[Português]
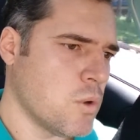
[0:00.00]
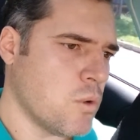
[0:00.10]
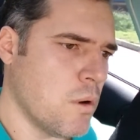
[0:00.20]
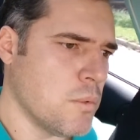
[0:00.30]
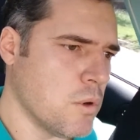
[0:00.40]

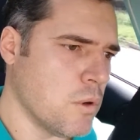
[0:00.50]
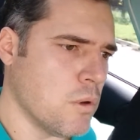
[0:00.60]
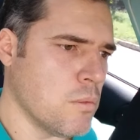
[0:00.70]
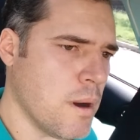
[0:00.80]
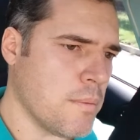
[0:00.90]
como
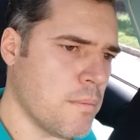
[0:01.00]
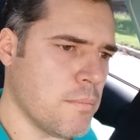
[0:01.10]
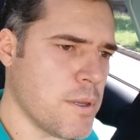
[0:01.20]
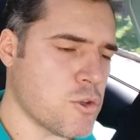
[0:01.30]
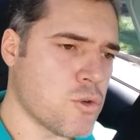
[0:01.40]
uma
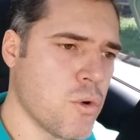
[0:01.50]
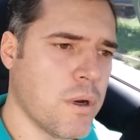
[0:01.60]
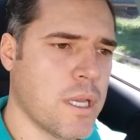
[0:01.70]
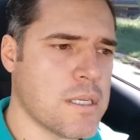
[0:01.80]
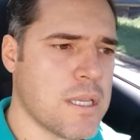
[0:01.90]

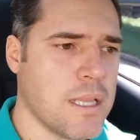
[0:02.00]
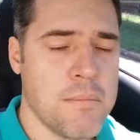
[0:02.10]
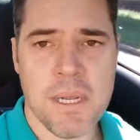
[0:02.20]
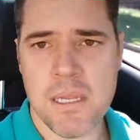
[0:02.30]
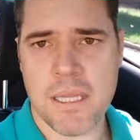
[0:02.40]
pessoa que está
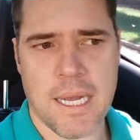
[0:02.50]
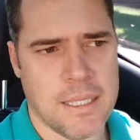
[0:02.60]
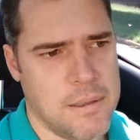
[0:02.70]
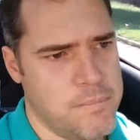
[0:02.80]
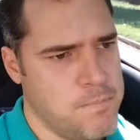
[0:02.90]

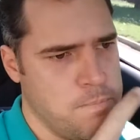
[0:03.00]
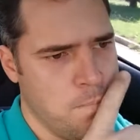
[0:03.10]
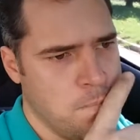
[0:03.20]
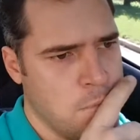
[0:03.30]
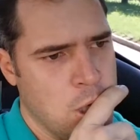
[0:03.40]
debilitada,
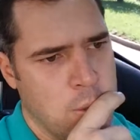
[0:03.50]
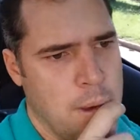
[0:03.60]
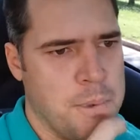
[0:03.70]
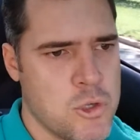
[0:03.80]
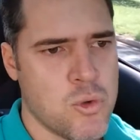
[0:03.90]

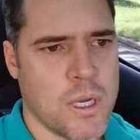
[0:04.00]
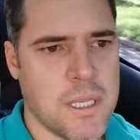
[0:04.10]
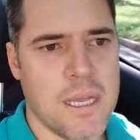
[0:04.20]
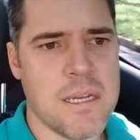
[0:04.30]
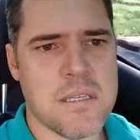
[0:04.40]
uma pessoa que
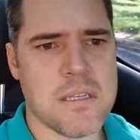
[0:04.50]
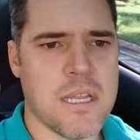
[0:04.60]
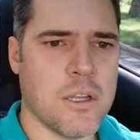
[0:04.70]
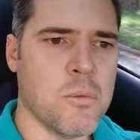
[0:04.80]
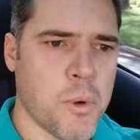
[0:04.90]
tem a
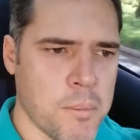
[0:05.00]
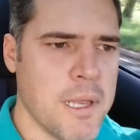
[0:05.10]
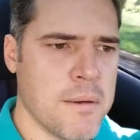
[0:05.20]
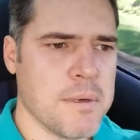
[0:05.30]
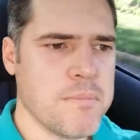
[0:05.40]
necessidade de um
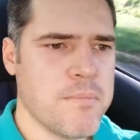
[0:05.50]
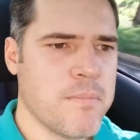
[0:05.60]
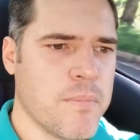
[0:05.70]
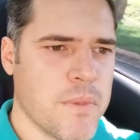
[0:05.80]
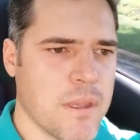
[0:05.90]
problema,
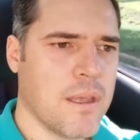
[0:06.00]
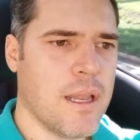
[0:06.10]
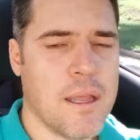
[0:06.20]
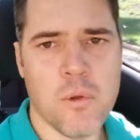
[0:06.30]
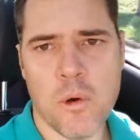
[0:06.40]

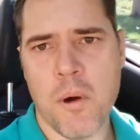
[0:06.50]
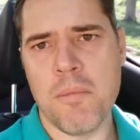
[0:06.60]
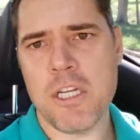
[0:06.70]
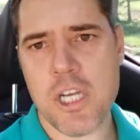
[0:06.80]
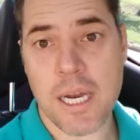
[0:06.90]
ela
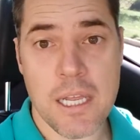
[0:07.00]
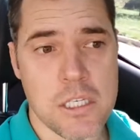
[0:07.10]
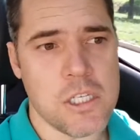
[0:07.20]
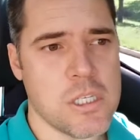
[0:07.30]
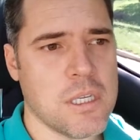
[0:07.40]
normalmente
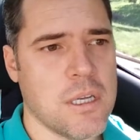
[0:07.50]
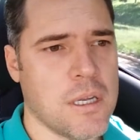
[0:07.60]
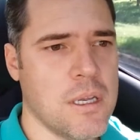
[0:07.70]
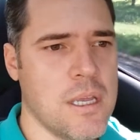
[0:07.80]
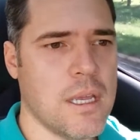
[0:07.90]

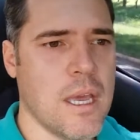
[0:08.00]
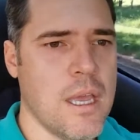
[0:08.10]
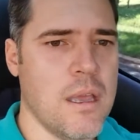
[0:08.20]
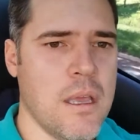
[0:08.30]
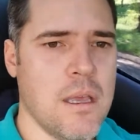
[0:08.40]
acredita em
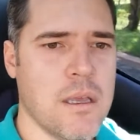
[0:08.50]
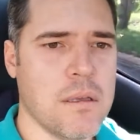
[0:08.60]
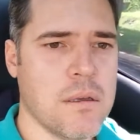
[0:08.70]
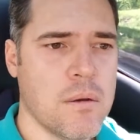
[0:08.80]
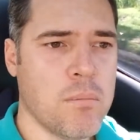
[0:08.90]
quem
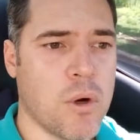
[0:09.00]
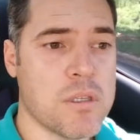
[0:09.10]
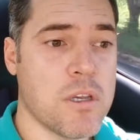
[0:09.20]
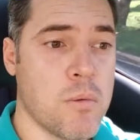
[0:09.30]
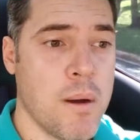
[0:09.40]

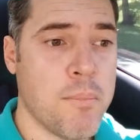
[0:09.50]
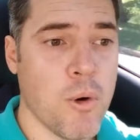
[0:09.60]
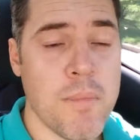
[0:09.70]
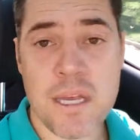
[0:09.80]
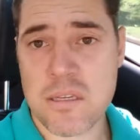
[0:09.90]
pode ser uma
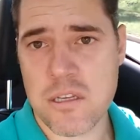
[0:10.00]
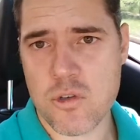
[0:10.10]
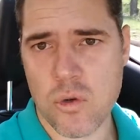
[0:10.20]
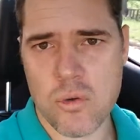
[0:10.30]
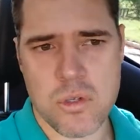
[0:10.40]
promessa de
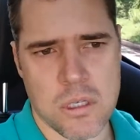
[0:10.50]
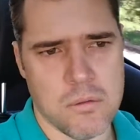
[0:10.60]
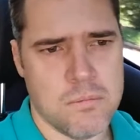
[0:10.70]
solução.